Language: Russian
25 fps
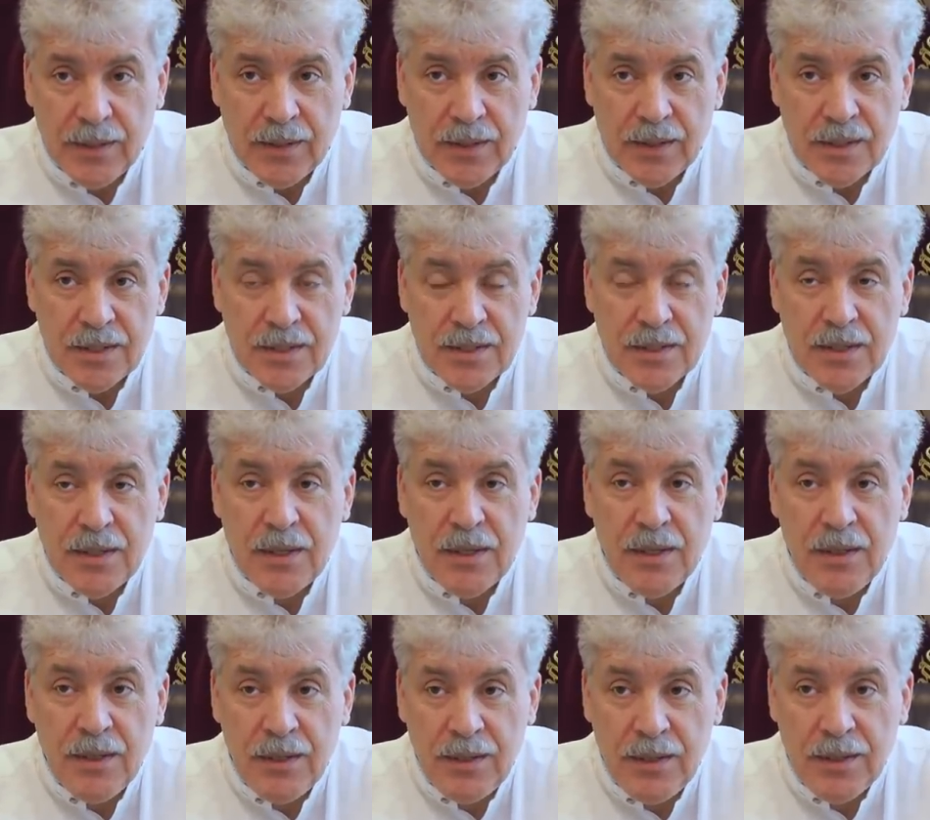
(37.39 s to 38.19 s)

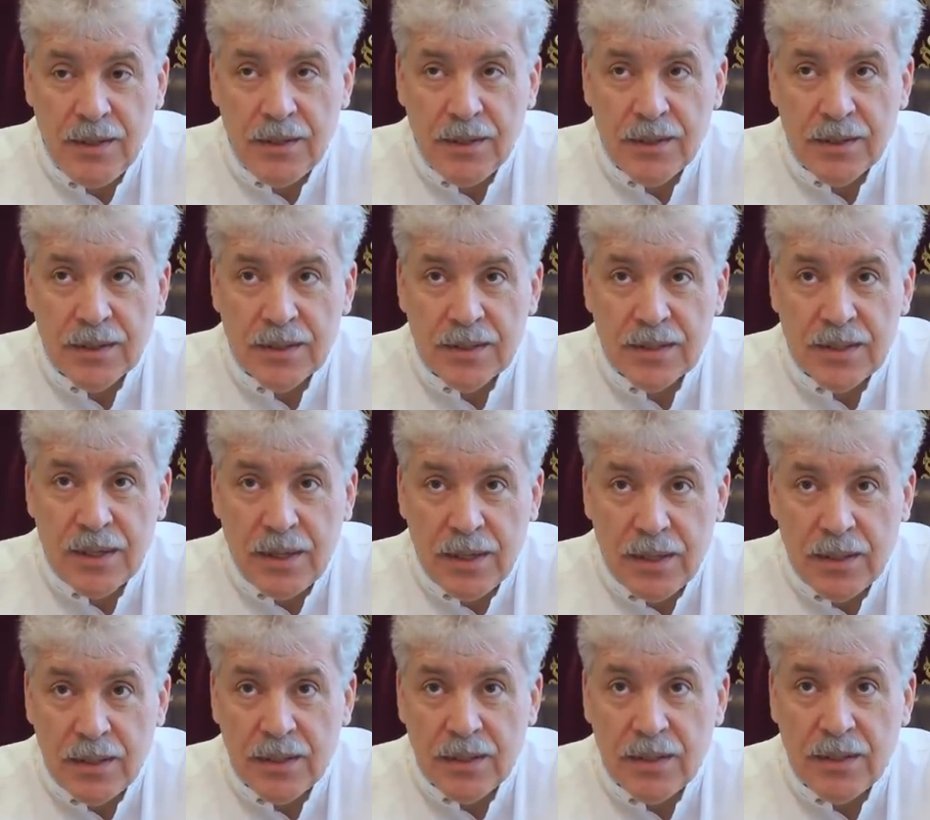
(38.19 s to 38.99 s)
залили,
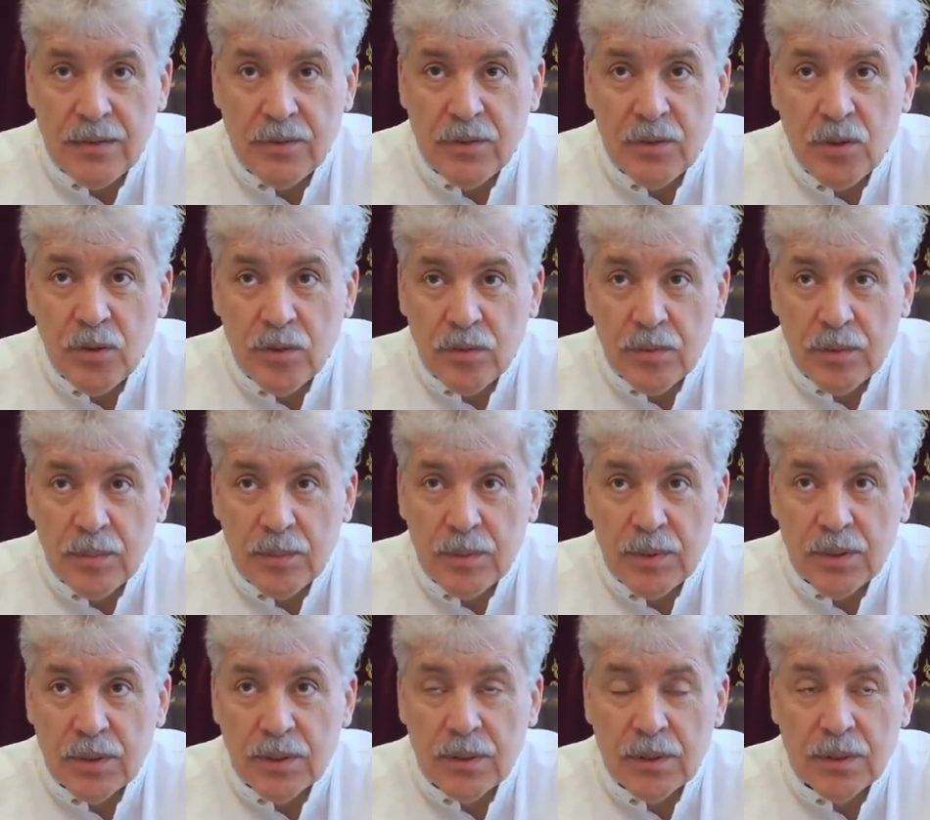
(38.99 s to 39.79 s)
залили
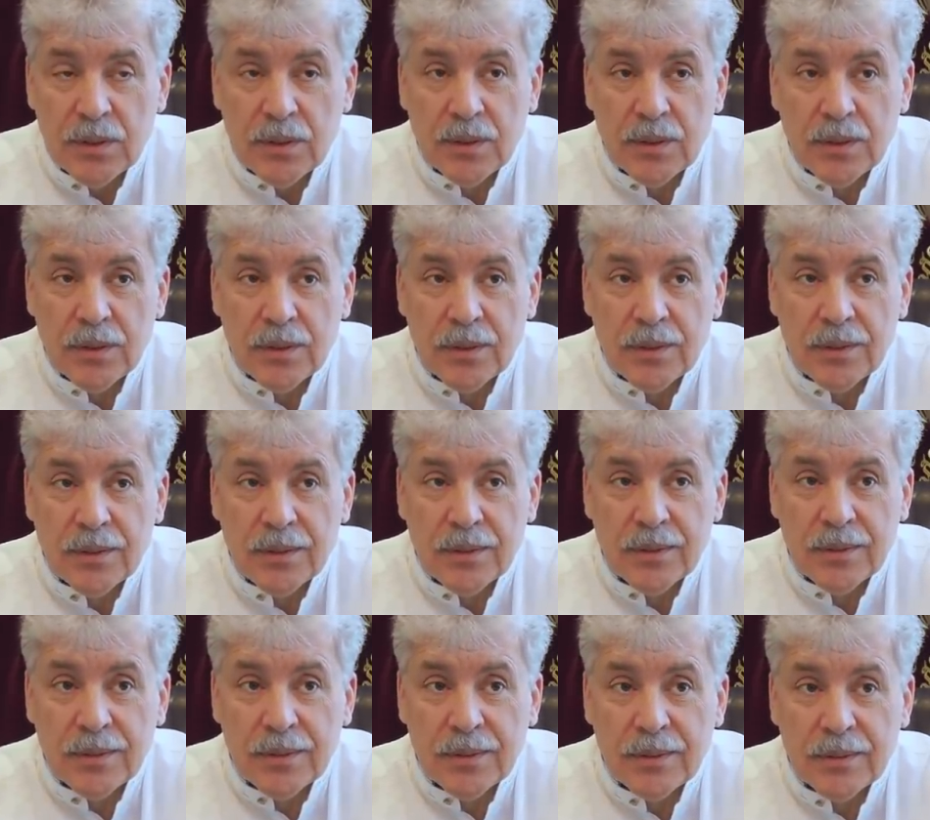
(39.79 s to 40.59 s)
ливневыми
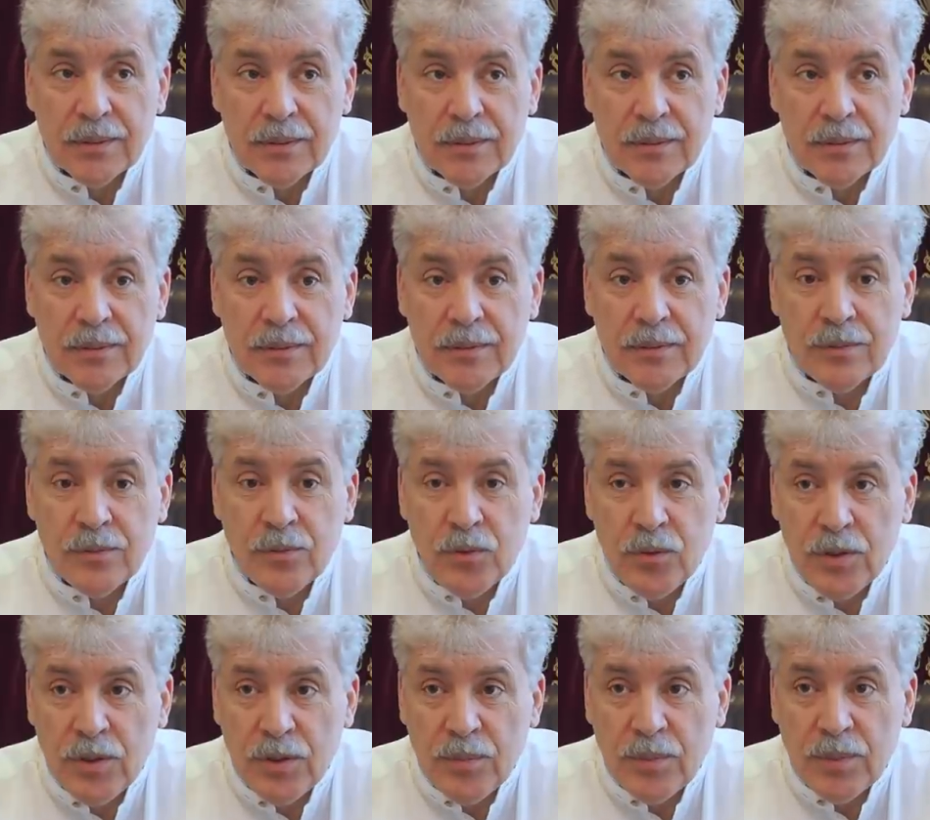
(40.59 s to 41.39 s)
э,
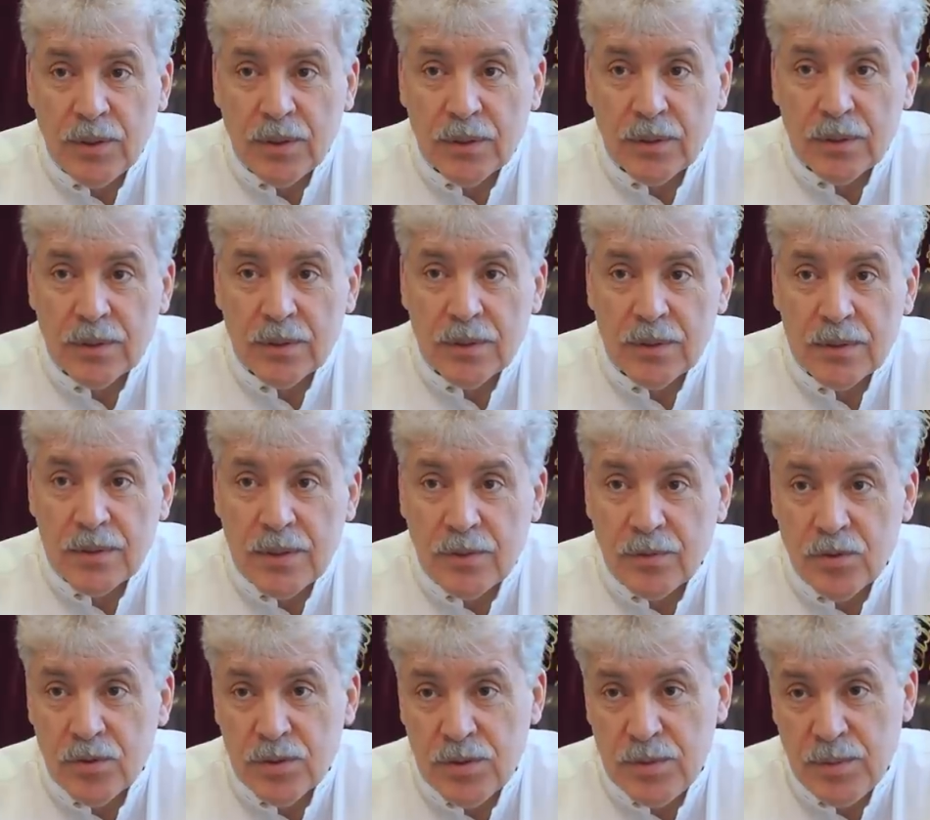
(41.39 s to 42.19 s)
водами
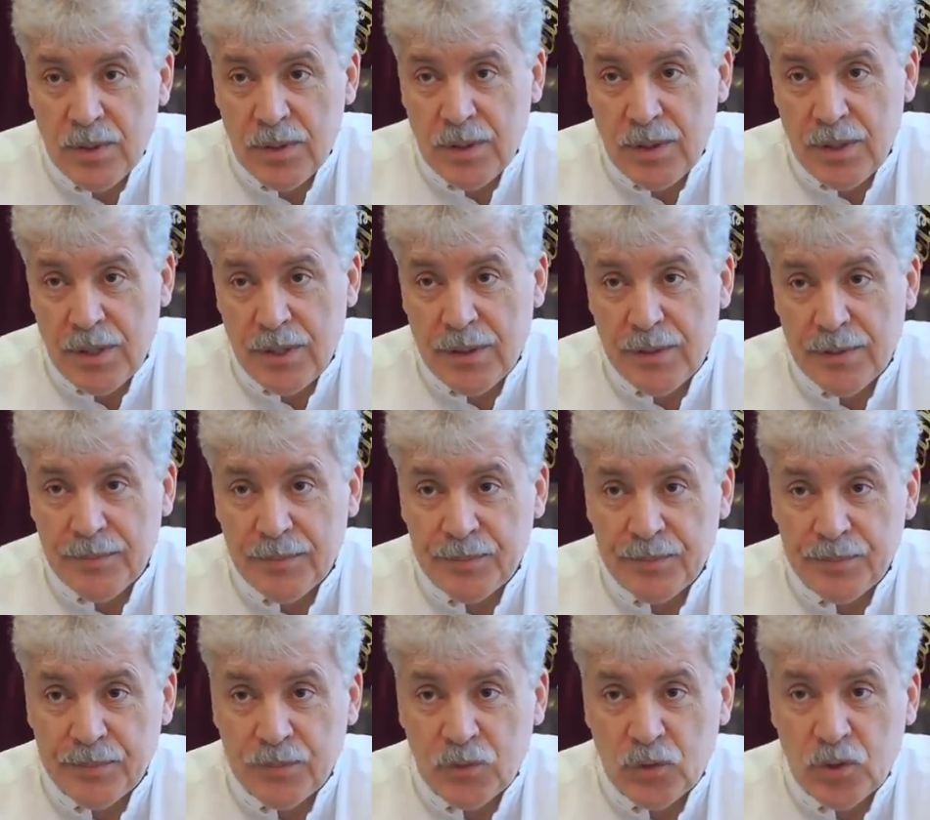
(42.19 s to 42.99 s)
совхоз имени Ленина.
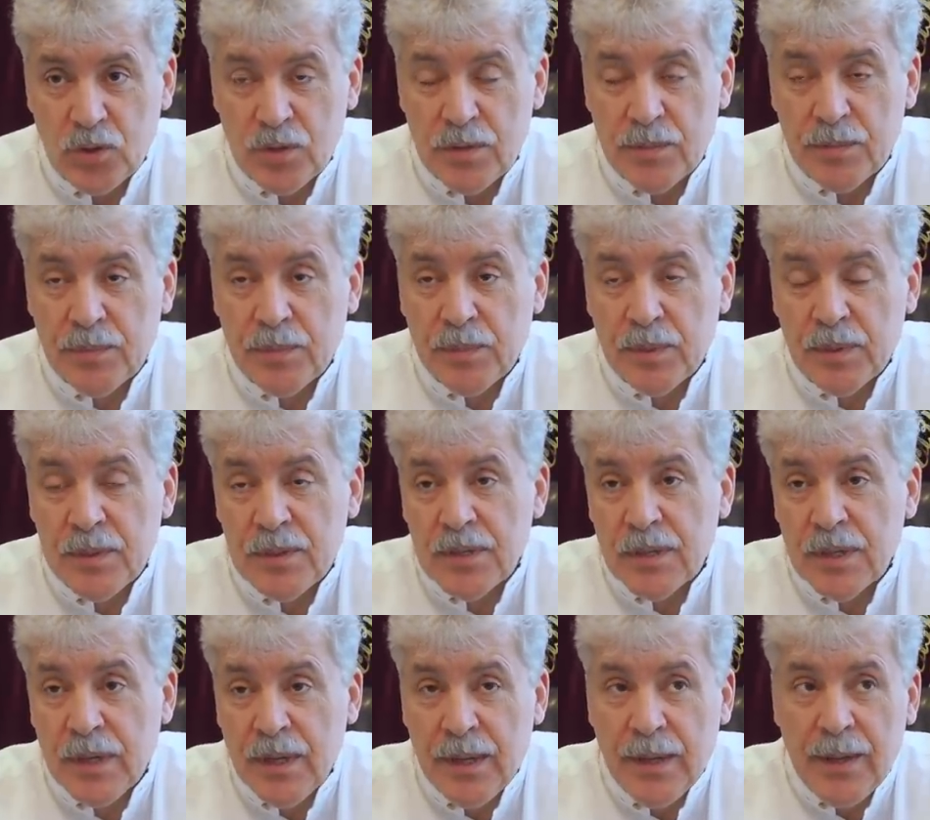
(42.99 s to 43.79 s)
То есть, понимаешь,